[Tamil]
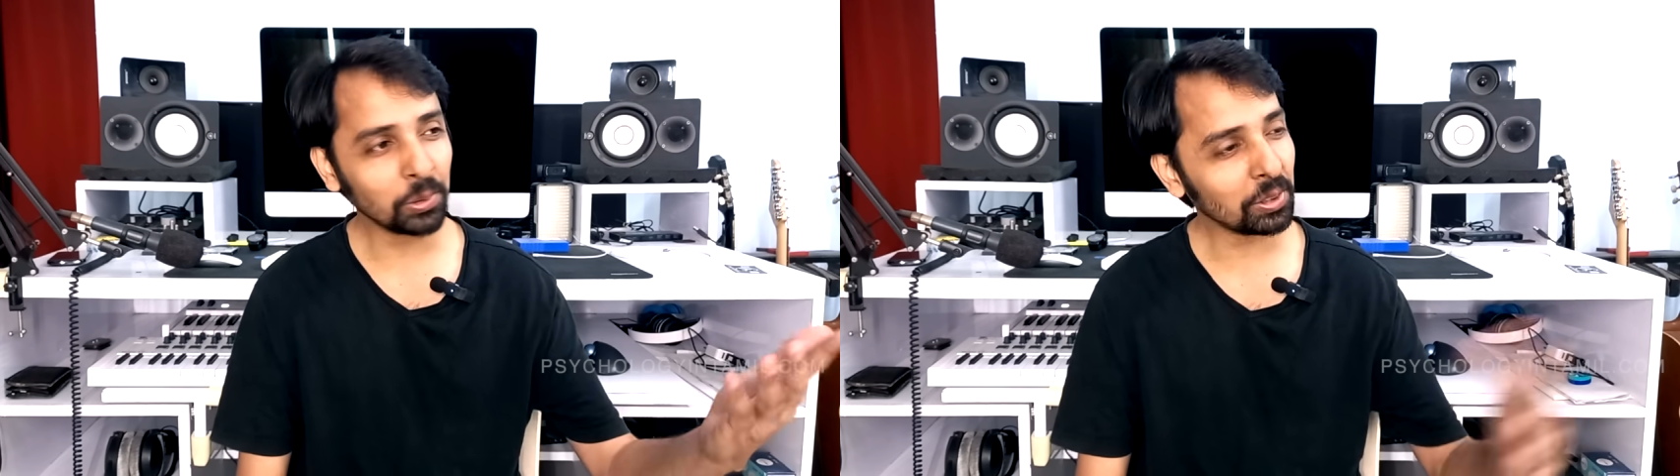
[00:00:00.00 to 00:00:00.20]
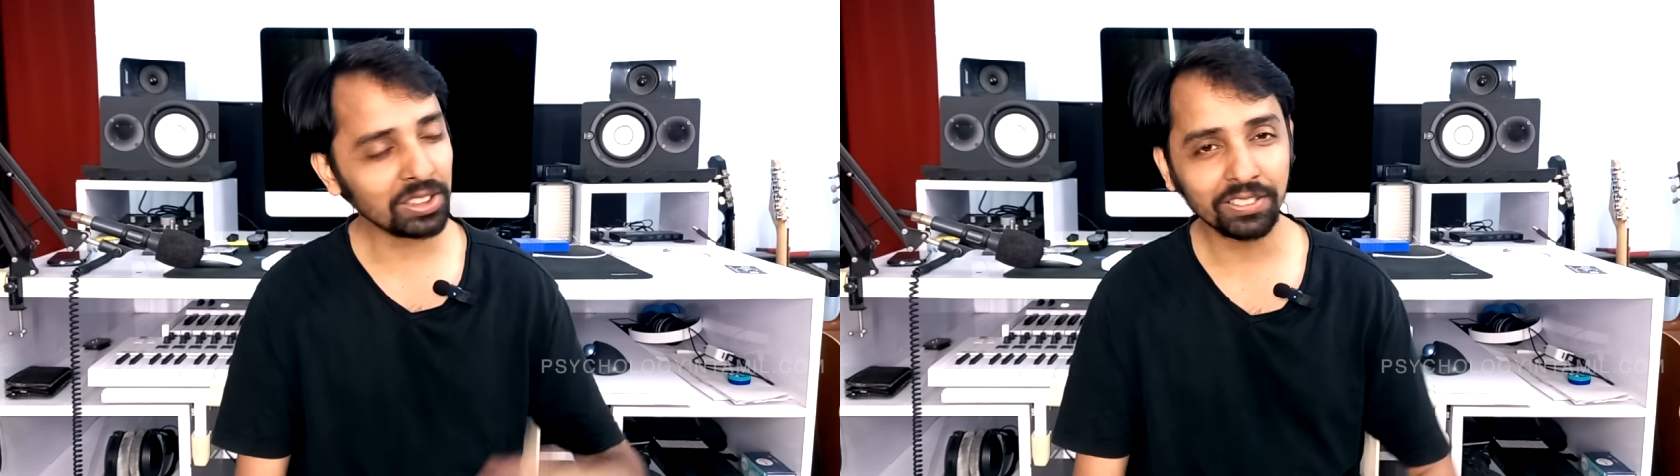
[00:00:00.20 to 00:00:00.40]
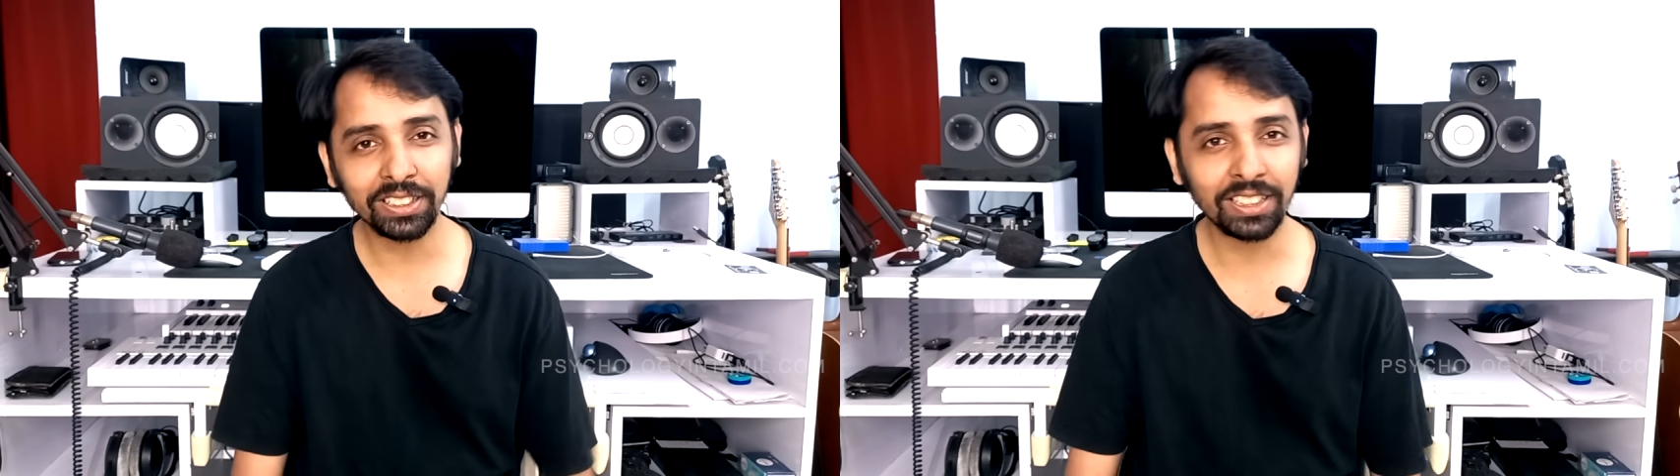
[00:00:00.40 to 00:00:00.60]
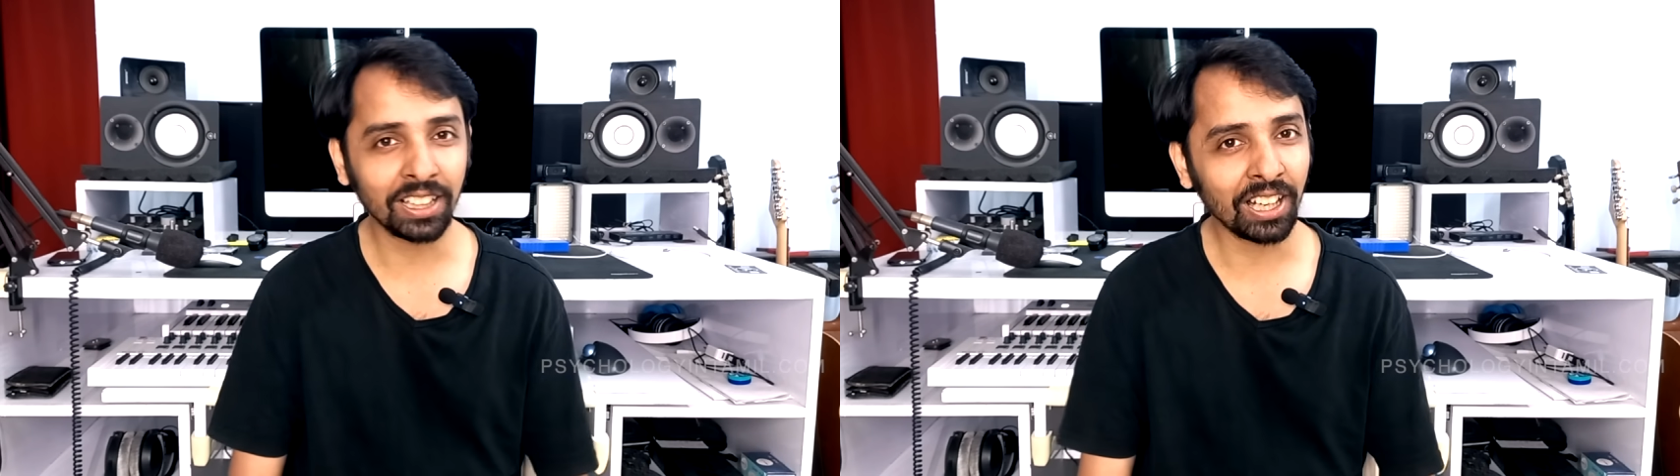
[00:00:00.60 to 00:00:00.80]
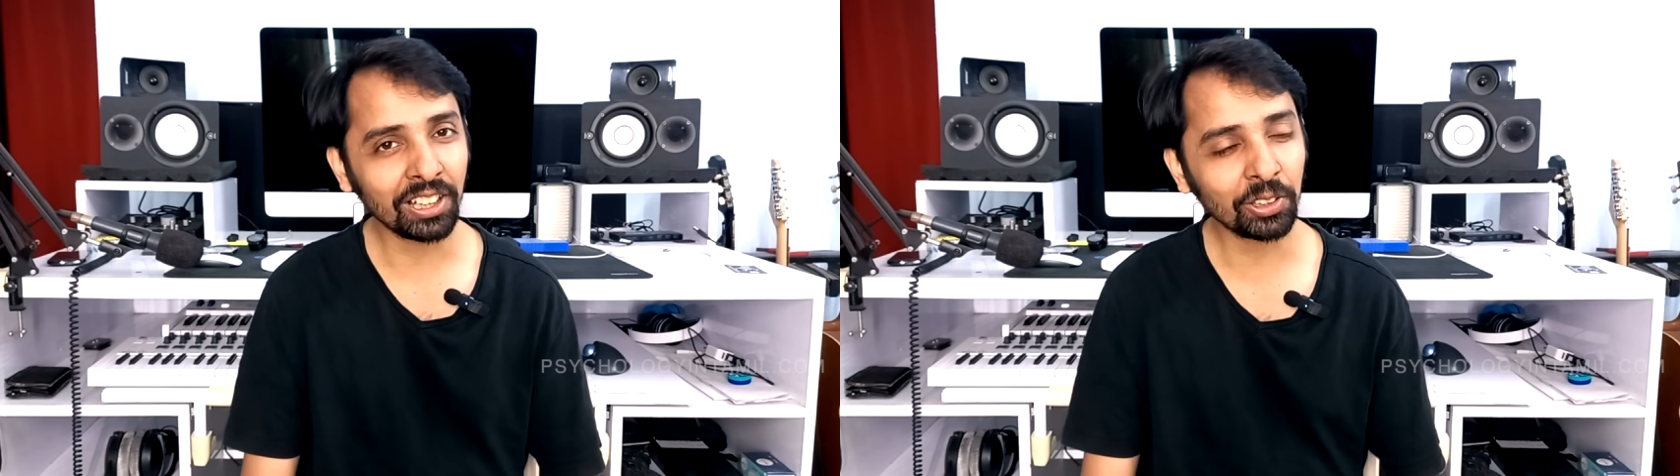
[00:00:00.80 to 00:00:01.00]
தூரத்துக்கு வந்துட்டார்
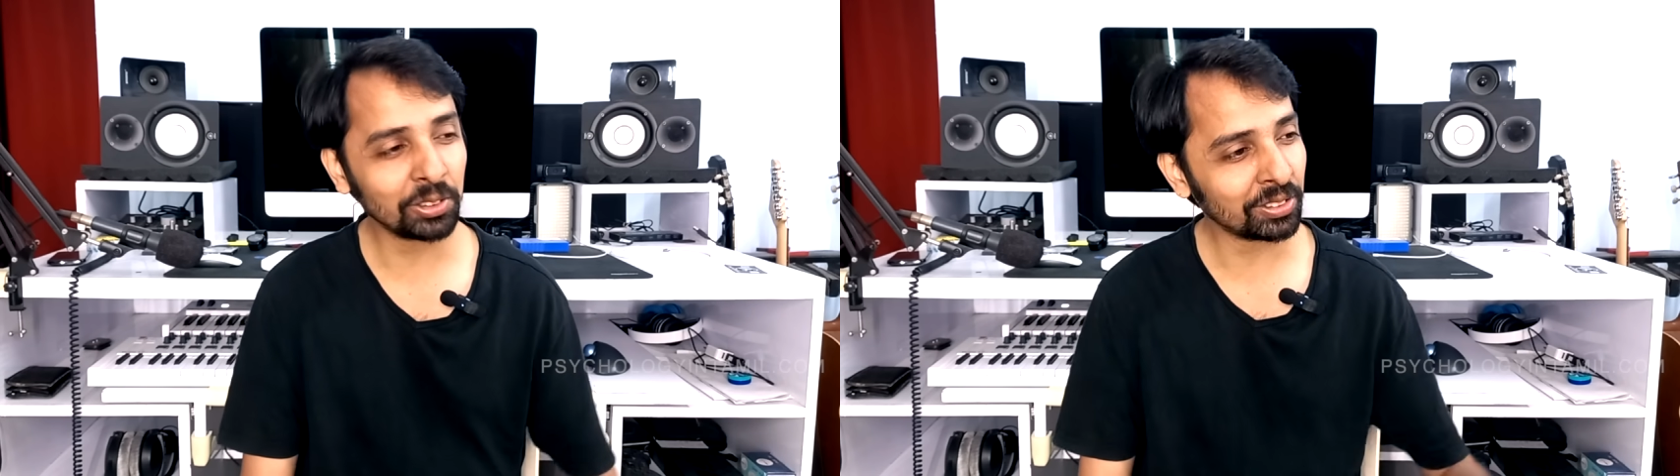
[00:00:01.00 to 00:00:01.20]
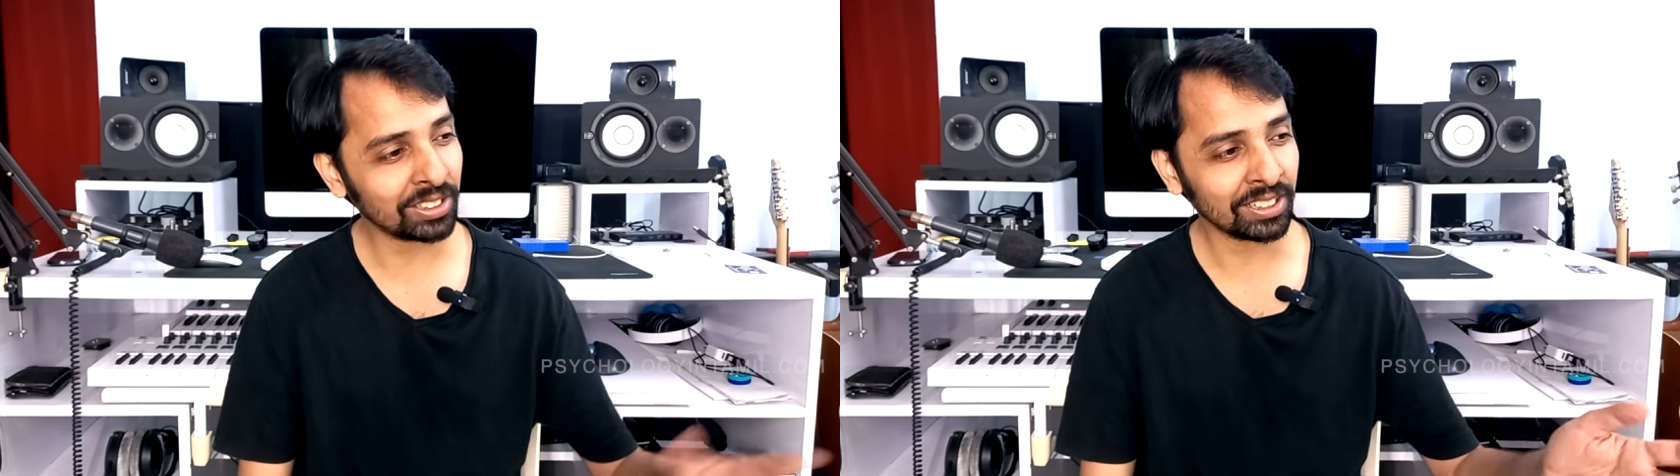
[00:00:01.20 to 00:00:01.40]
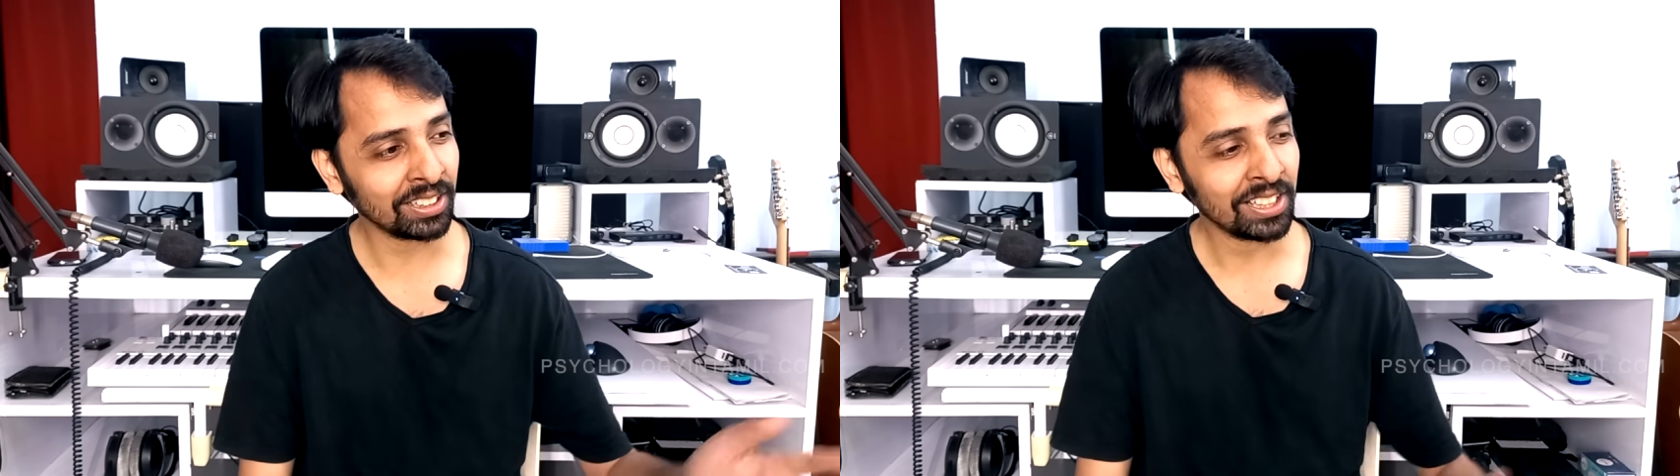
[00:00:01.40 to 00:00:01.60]
ஆனாலும் வந்து